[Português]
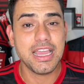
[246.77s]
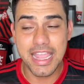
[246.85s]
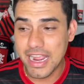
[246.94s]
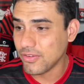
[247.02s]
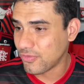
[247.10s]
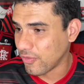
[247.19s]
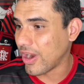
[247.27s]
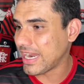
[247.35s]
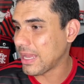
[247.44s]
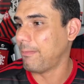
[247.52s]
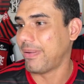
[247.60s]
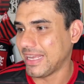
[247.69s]
Ele foi na
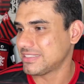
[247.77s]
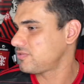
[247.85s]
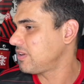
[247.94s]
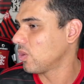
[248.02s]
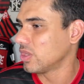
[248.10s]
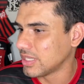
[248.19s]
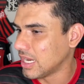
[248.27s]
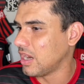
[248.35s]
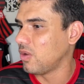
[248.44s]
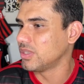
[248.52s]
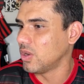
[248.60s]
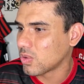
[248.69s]
imprensa e falou:
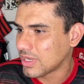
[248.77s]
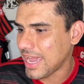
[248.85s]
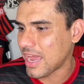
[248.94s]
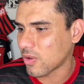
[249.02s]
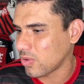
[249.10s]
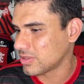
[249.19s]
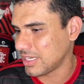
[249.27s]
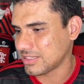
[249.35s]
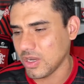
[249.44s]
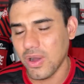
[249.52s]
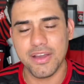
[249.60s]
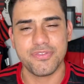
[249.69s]
não, não quero
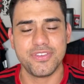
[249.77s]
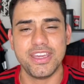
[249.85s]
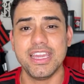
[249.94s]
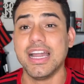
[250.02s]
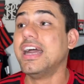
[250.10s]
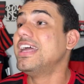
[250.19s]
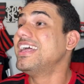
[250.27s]
contratar o Rafinha.